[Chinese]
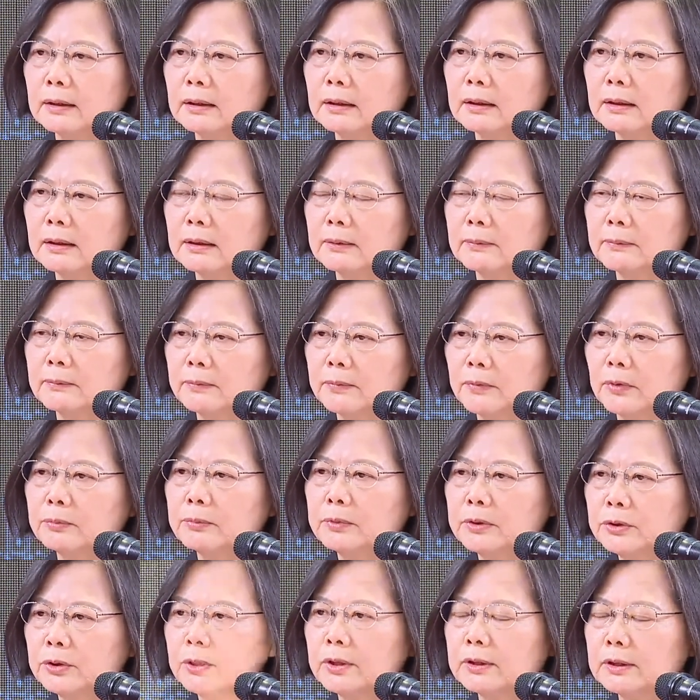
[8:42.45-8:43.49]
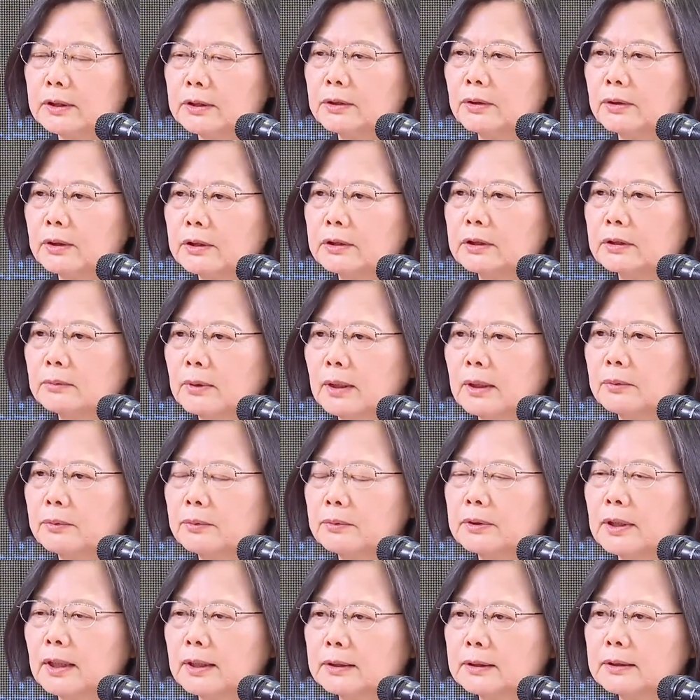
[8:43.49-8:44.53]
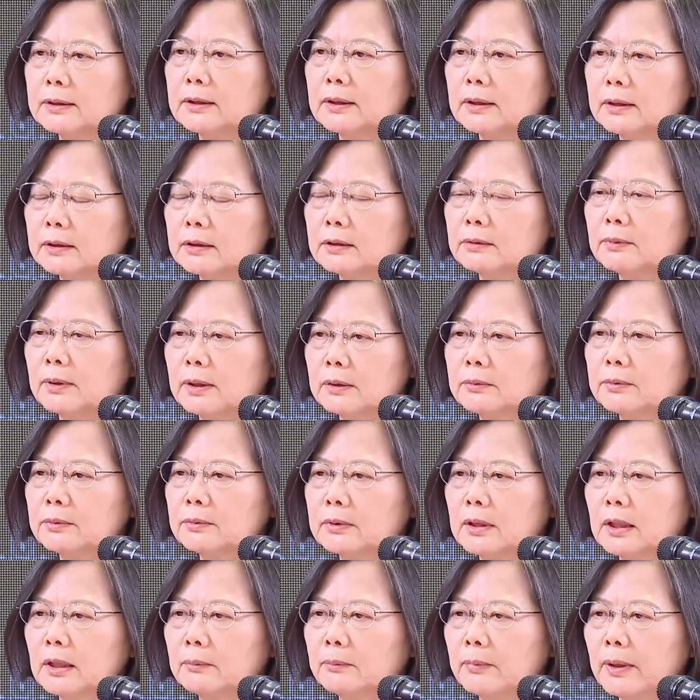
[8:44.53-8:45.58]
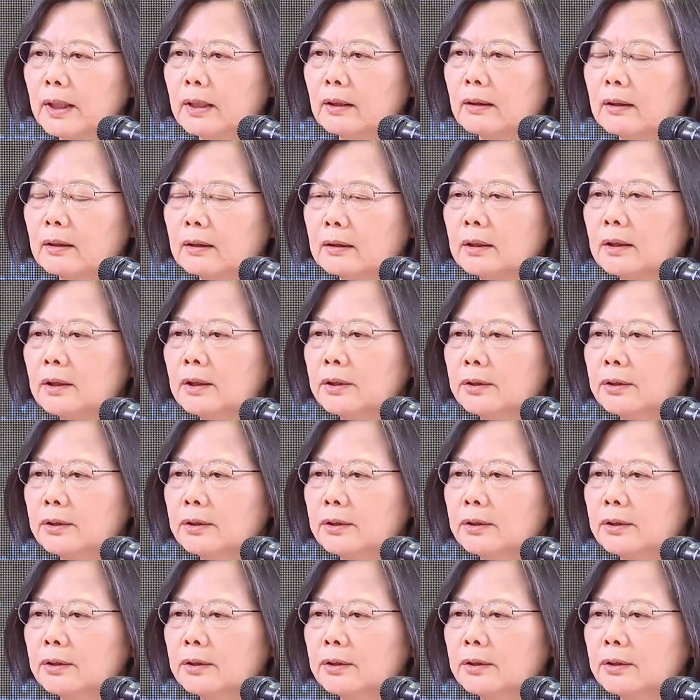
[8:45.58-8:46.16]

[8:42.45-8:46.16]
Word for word: 呃我们确实有二十万户，但是这二十万户里面哦，